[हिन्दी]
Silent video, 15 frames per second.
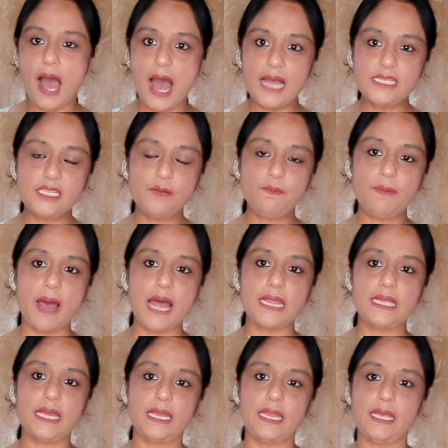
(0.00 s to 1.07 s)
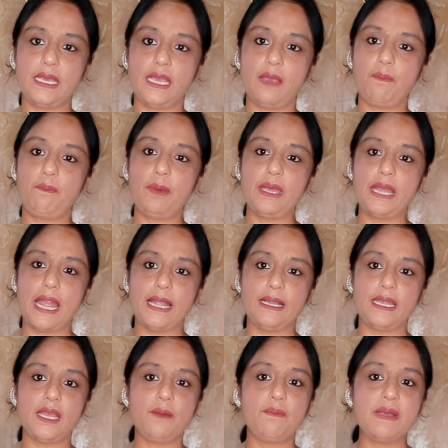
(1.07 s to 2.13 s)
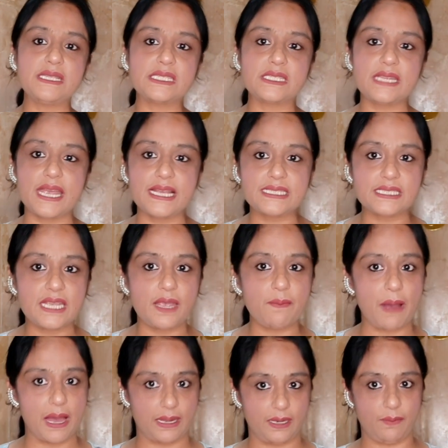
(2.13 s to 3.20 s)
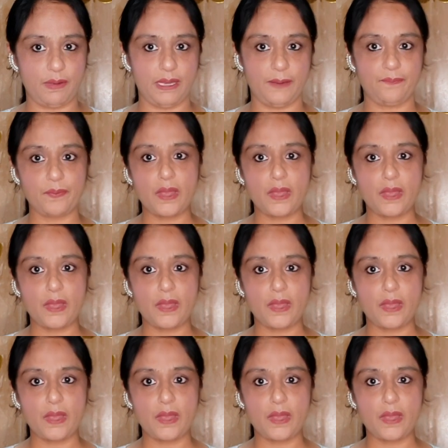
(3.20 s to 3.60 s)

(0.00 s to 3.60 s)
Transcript: आज हम बात करेंगे पेरेंटिंग मिस्टेक्स के बारे में